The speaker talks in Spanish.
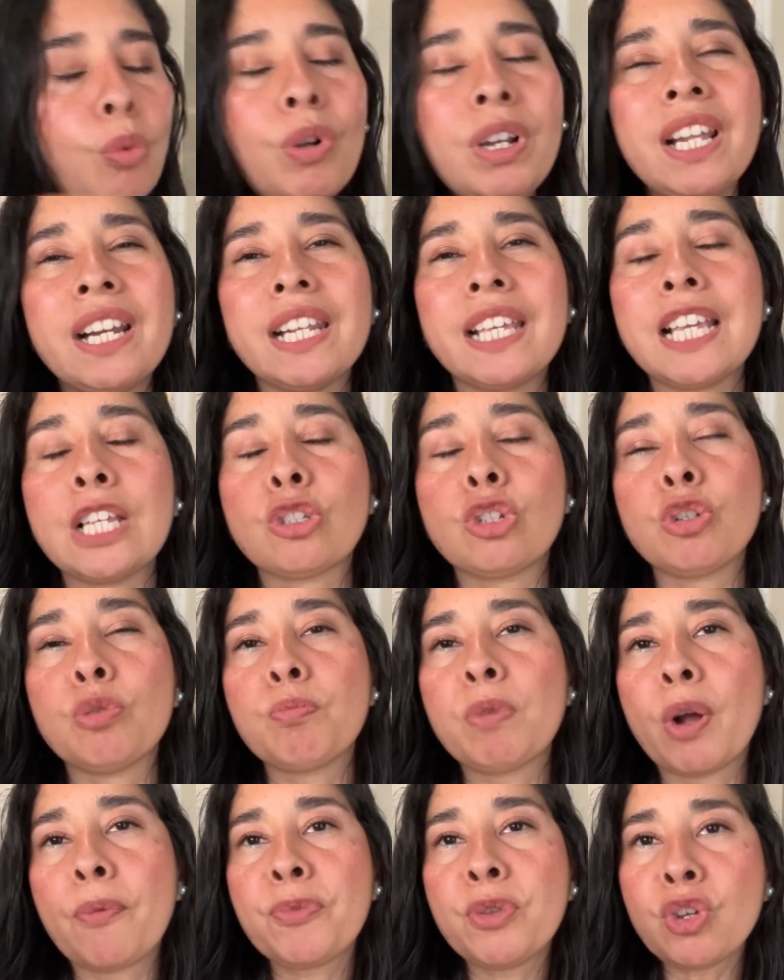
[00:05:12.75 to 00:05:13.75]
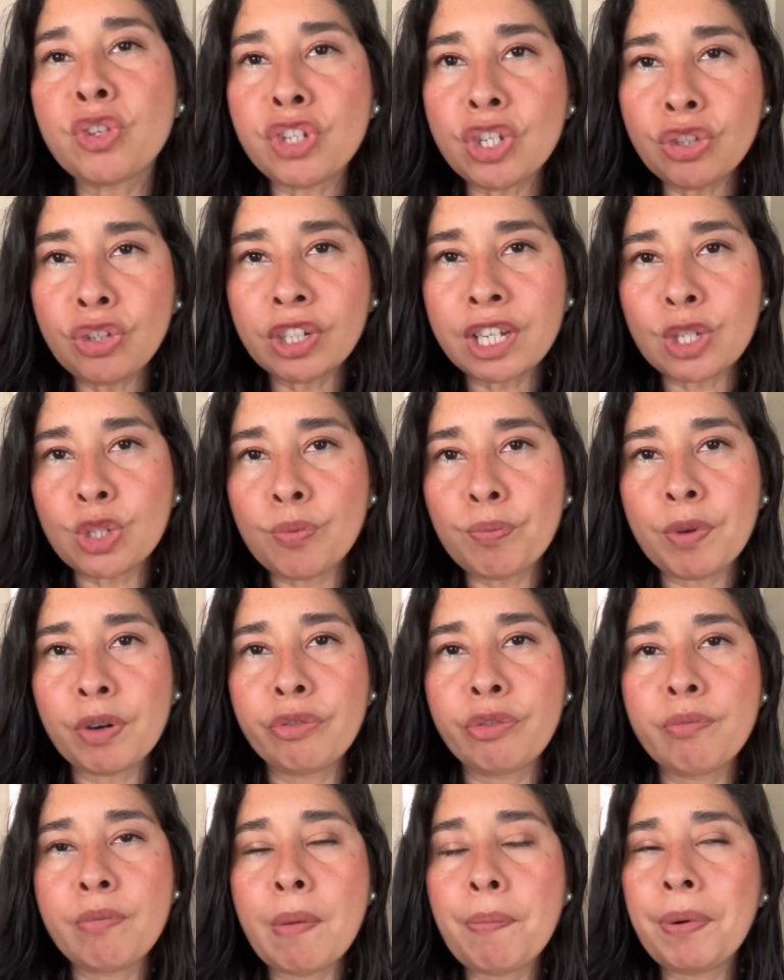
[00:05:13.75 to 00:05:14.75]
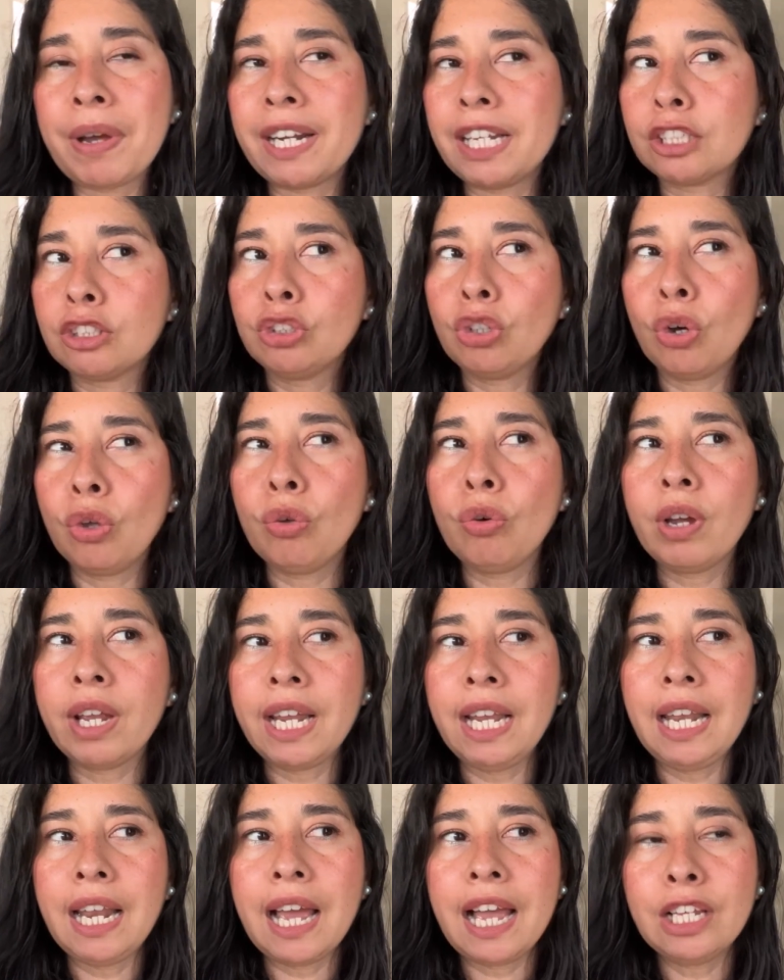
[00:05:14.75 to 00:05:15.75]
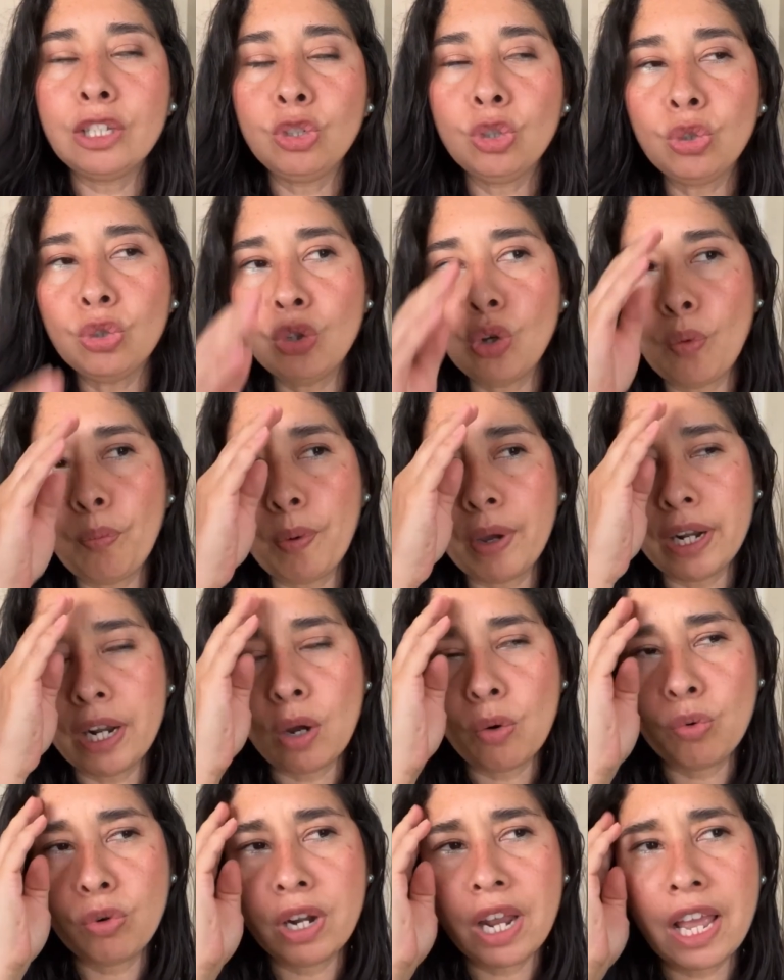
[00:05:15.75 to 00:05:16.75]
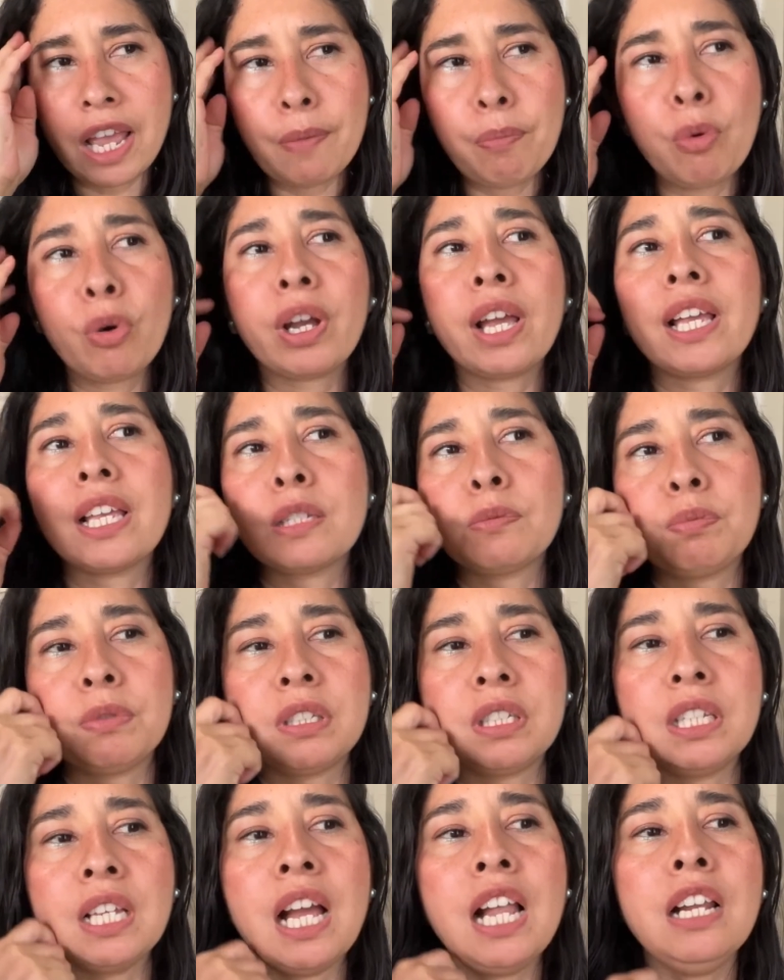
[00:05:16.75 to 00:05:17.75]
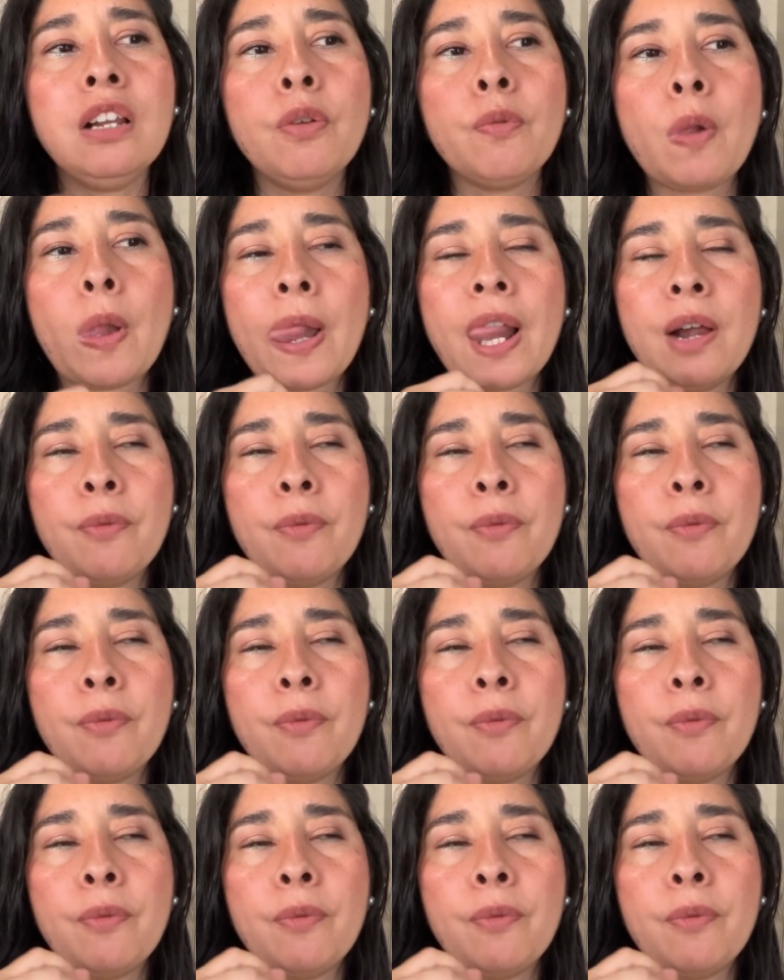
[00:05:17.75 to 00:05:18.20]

Huele riquísimo. Yo siento que es un perfume para todo el año, no para una época en especial.